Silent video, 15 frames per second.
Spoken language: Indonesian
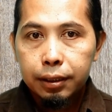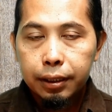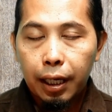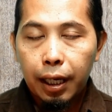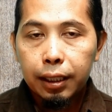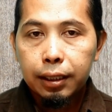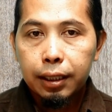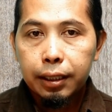
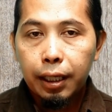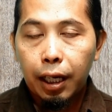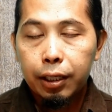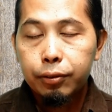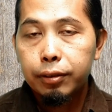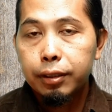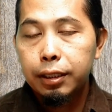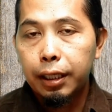dan
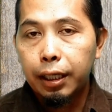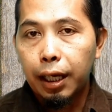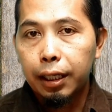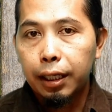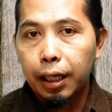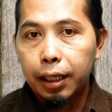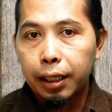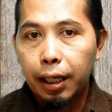diaduk
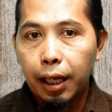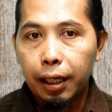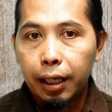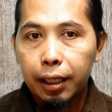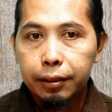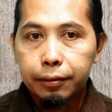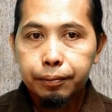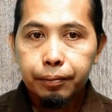dengan air
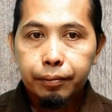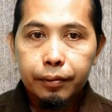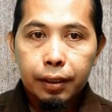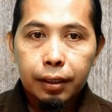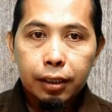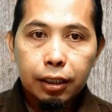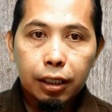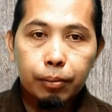hangat
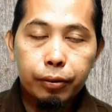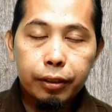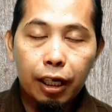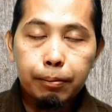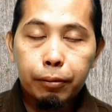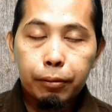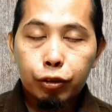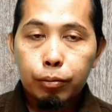
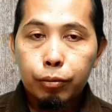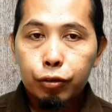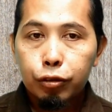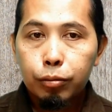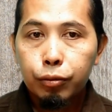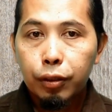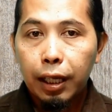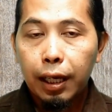Kemudian
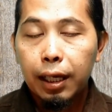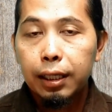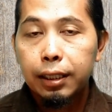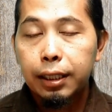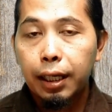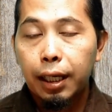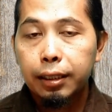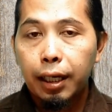berkumur-kumurlah
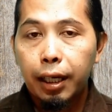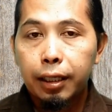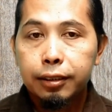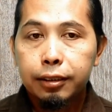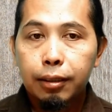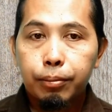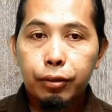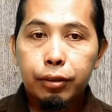dengan air
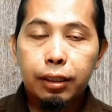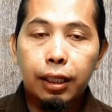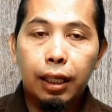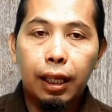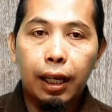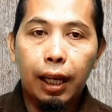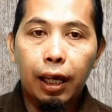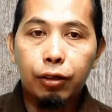tersebut,
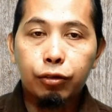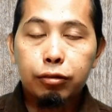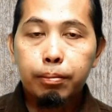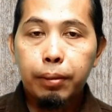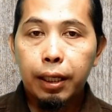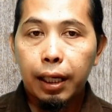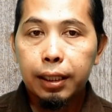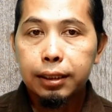lalu
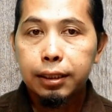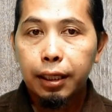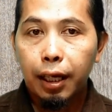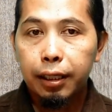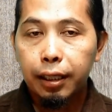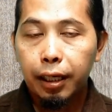bilas dengan